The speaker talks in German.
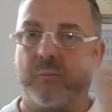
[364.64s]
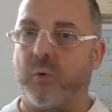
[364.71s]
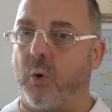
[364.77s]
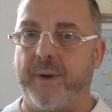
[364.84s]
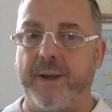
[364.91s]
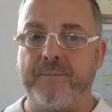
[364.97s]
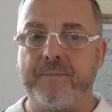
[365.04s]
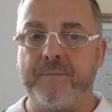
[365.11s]

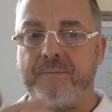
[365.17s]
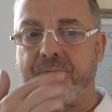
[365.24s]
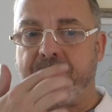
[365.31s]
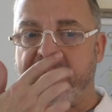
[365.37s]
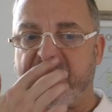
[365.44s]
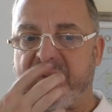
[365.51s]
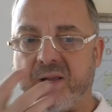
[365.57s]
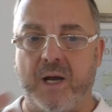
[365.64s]
Tobi,
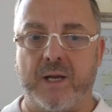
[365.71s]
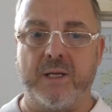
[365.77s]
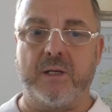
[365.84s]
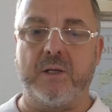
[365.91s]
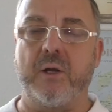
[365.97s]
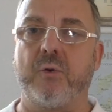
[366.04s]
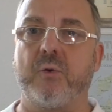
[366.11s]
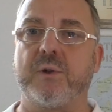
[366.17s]
kann ich
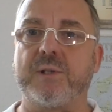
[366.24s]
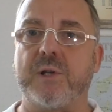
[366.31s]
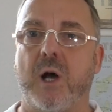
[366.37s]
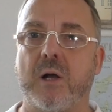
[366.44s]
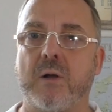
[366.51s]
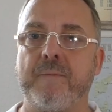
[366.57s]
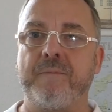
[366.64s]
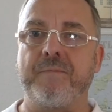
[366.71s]
dir nur
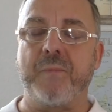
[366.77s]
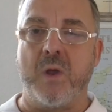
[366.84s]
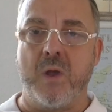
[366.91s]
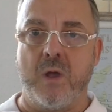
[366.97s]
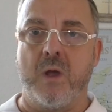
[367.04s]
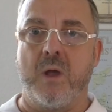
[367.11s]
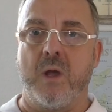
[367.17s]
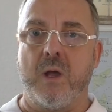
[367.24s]
sagen
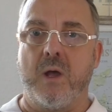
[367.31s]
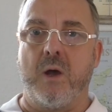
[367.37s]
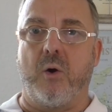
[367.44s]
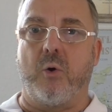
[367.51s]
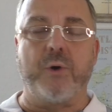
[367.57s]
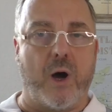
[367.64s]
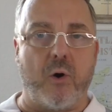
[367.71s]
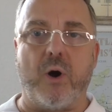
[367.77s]

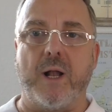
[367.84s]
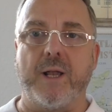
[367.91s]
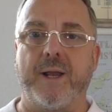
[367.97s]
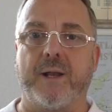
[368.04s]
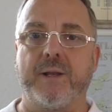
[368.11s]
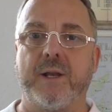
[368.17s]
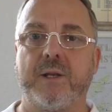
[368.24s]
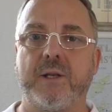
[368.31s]
und auch allen
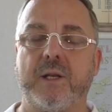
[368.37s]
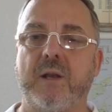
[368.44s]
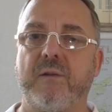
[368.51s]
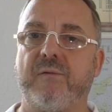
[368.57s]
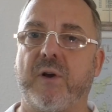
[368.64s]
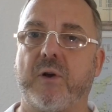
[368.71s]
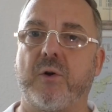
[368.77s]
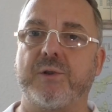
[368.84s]
anderen, die
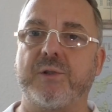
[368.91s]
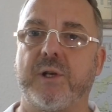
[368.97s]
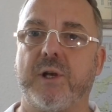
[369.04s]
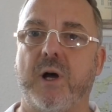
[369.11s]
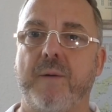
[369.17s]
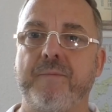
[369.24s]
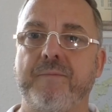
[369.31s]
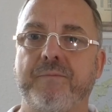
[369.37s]
den verkostet
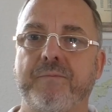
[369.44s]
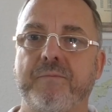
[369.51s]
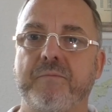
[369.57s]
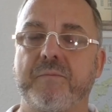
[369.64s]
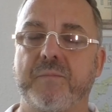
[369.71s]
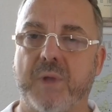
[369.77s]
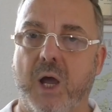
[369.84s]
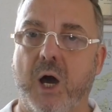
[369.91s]
haben,
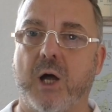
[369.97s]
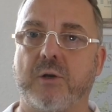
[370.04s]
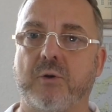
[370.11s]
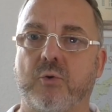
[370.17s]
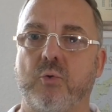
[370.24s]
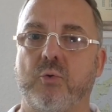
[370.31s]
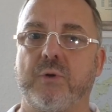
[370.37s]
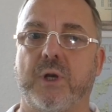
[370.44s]
der hat
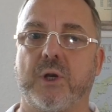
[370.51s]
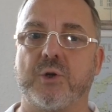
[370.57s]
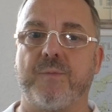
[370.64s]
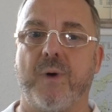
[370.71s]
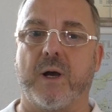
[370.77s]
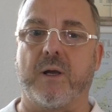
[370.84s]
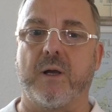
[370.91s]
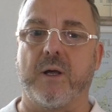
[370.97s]
einen guten
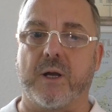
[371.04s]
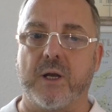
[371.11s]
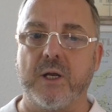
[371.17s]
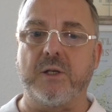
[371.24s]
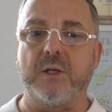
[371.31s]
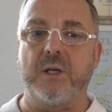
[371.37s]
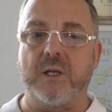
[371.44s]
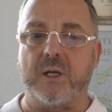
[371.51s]
Geschmack.
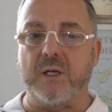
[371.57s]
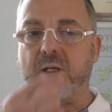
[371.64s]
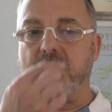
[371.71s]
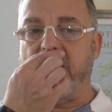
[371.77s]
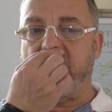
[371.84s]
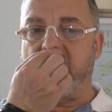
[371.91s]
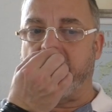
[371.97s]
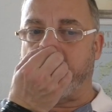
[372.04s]
Richtig,
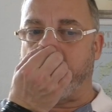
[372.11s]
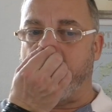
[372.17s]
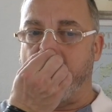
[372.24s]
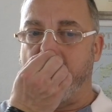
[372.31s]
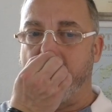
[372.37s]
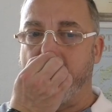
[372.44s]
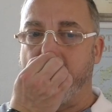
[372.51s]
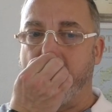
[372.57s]
richtig lecker.
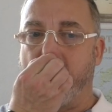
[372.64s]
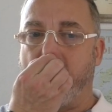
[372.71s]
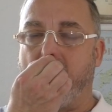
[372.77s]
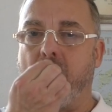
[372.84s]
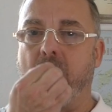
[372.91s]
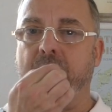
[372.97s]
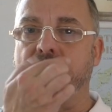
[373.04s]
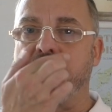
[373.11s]

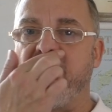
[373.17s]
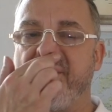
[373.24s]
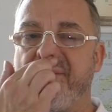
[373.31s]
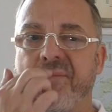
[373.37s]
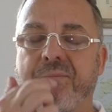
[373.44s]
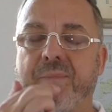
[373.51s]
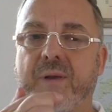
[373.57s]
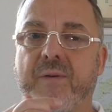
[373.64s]
Und
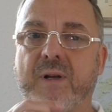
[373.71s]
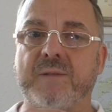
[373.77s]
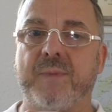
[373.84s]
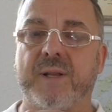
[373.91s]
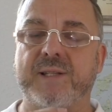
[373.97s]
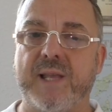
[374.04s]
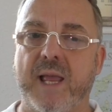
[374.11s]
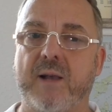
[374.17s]
was
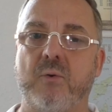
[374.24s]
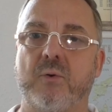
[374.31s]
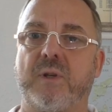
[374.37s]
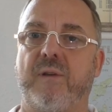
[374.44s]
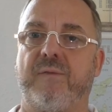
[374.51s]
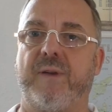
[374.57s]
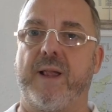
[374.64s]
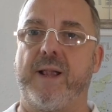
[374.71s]
mir sehr gut
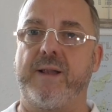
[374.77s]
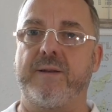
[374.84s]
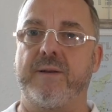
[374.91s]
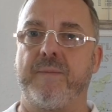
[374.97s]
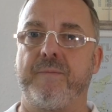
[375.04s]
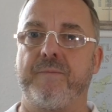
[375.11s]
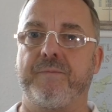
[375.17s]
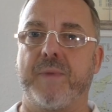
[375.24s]
gefällt,
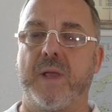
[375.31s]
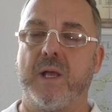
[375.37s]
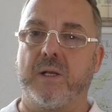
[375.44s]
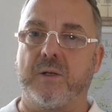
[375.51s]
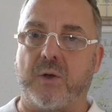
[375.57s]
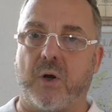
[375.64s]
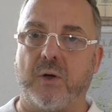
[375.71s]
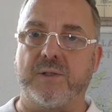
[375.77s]

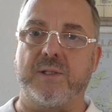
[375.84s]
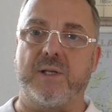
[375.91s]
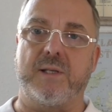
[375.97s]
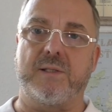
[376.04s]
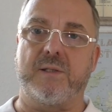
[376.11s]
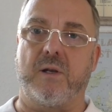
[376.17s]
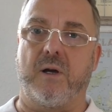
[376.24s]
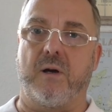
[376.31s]
trotz
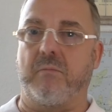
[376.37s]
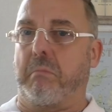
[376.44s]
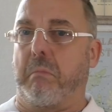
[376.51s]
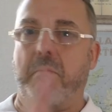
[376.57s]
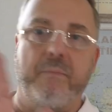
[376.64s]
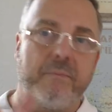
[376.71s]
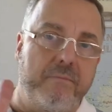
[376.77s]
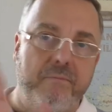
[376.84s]
dass da
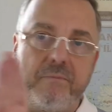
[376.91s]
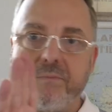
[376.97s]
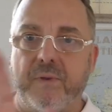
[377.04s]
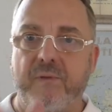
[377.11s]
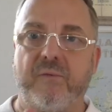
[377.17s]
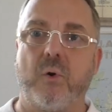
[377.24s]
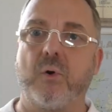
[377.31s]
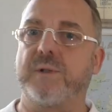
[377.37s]

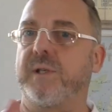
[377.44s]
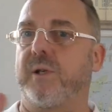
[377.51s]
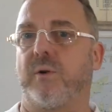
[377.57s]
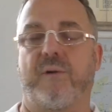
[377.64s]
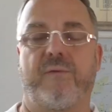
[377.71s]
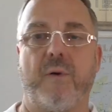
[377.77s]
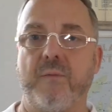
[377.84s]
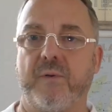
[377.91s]
50
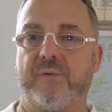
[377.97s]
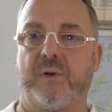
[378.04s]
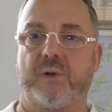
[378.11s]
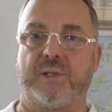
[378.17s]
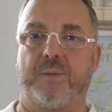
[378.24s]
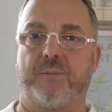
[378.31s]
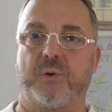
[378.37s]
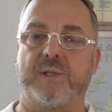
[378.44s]
oder
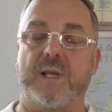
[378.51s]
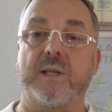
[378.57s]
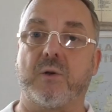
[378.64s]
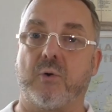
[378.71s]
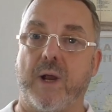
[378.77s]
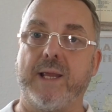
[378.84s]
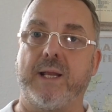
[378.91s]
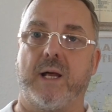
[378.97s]
45 Prozent
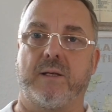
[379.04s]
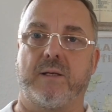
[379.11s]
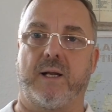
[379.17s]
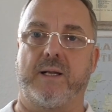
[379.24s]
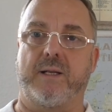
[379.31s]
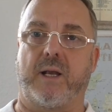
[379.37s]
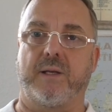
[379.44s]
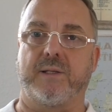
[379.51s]

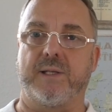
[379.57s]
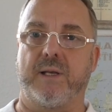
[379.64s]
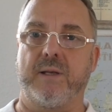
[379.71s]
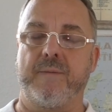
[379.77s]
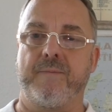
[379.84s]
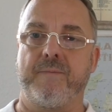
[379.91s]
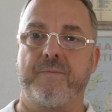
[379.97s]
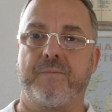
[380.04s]
Grain-Anteil drin sind,